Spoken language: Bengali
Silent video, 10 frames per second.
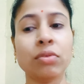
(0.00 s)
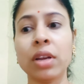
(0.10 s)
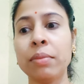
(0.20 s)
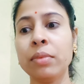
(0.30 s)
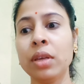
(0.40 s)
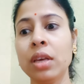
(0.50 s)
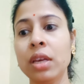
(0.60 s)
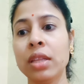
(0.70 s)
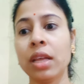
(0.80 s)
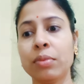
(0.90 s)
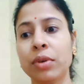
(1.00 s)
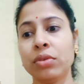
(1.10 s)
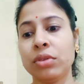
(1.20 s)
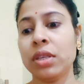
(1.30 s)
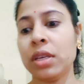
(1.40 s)
বিছানা তুললাম
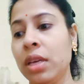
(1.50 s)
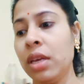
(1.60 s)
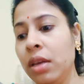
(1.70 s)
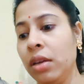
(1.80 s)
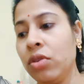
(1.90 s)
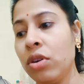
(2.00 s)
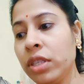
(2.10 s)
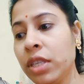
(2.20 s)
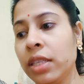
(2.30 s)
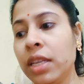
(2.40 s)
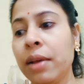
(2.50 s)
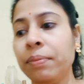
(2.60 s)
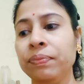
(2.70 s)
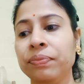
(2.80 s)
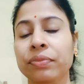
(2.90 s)
তারপরে হচ্ছে ঘর
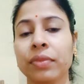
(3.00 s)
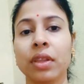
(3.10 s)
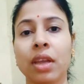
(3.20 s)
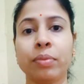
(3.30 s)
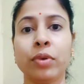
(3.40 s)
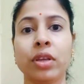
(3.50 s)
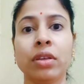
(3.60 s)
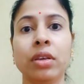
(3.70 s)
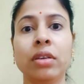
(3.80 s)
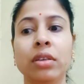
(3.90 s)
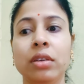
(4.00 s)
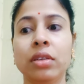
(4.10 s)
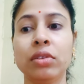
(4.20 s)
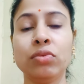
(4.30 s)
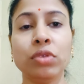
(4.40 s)
ঝাড় দিলাম তারপরে
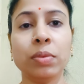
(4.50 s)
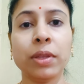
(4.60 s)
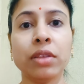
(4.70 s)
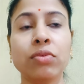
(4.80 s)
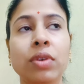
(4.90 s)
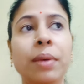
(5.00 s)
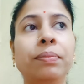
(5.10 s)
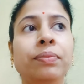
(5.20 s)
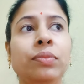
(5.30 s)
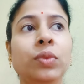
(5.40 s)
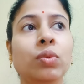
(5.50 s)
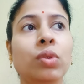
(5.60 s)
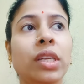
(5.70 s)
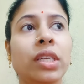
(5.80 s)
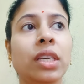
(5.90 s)
তুলসী পাতা তুললাম
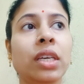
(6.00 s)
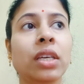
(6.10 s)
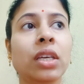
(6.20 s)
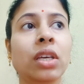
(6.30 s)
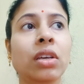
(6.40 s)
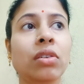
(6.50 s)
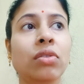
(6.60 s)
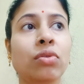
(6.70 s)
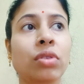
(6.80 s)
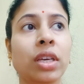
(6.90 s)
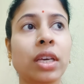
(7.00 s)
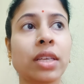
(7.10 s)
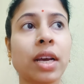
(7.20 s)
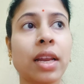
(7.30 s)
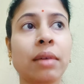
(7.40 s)
তুলে নিয়ে
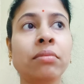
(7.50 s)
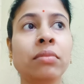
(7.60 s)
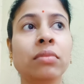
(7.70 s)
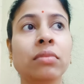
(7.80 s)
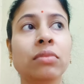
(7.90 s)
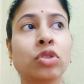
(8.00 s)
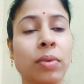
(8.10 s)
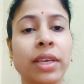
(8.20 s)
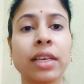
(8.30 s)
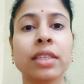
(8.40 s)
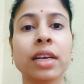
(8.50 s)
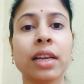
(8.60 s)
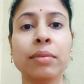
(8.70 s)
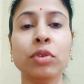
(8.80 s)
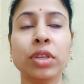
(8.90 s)
ননিকে জাগালাম
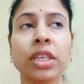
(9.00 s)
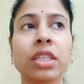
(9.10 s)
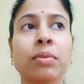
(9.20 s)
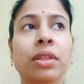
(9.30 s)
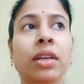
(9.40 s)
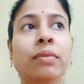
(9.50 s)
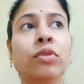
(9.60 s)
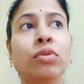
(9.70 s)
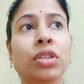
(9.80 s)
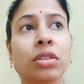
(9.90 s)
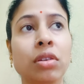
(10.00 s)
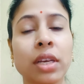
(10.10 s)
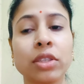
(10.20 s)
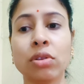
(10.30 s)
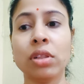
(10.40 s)
সবাইকেই জাগালাম ননিকে সেবা দিলাম
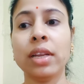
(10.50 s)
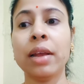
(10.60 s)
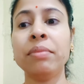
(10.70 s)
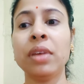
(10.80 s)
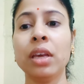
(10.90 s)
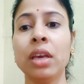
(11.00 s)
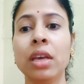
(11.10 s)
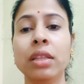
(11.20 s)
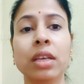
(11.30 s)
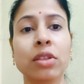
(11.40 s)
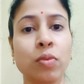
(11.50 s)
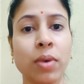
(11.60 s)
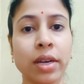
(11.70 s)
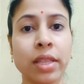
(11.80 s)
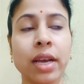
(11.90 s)
তুলসী তলায় জল দিলাম
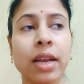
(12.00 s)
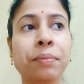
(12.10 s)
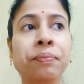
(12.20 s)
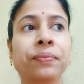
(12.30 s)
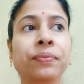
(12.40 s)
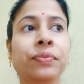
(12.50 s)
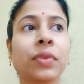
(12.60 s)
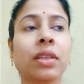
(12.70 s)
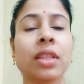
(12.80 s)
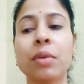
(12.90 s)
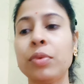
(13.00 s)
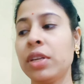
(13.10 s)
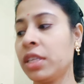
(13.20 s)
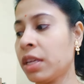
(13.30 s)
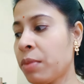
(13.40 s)
দিয়ে ধূপকাঠি দেখালাম
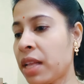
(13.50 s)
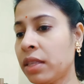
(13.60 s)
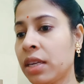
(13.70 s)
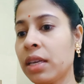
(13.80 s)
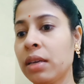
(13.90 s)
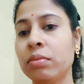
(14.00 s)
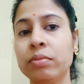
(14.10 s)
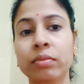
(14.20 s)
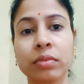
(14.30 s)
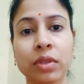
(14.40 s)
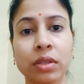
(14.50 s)
তারপরে সেই ভাতটাকে